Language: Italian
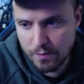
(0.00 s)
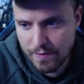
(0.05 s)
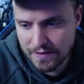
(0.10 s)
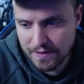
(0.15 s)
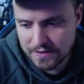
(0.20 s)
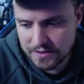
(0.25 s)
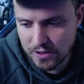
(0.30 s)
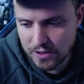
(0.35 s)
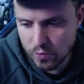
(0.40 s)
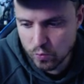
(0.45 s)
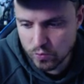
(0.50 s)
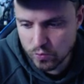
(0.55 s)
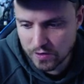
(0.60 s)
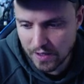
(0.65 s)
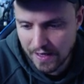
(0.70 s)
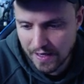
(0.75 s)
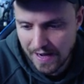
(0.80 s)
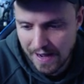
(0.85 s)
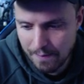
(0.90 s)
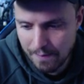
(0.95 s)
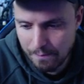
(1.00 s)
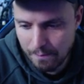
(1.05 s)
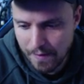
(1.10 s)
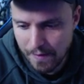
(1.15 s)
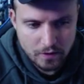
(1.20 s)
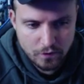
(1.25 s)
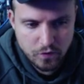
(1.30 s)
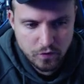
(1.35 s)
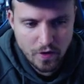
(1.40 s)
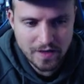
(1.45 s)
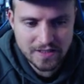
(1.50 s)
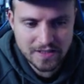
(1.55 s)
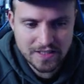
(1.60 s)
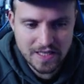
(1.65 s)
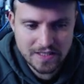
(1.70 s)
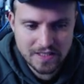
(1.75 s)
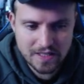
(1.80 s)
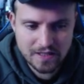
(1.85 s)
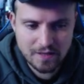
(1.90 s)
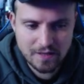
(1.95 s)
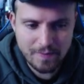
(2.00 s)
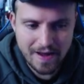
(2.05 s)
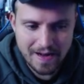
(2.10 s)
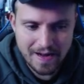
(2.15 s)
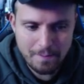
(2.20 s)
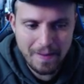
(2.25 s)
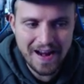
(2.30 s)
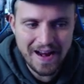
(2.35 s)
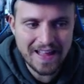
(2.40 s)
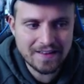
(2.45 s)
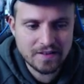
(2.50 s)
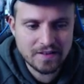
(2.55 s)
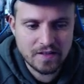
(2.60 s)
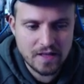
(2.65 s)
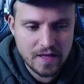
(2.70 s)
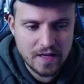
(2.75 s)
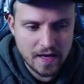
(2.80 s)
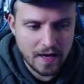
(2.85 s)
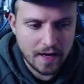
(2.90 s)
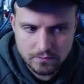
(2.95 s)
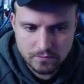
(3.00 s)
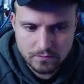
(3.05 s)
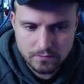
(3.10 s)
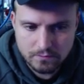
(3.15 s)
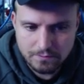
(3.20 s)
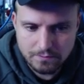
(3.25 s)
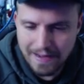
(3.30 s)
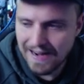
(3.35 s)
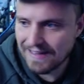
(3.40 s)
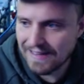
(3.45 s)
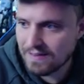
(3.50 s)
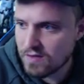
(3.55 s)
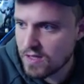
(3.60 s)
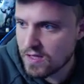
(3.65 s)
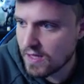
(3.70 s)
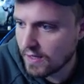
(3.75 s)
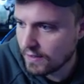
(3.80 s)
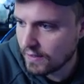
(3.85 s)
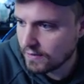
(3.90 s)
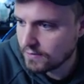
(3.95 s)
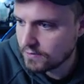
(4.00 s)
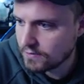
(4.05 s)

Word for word: essere un dramma. Fuori sei settimane, malattia. Malattia.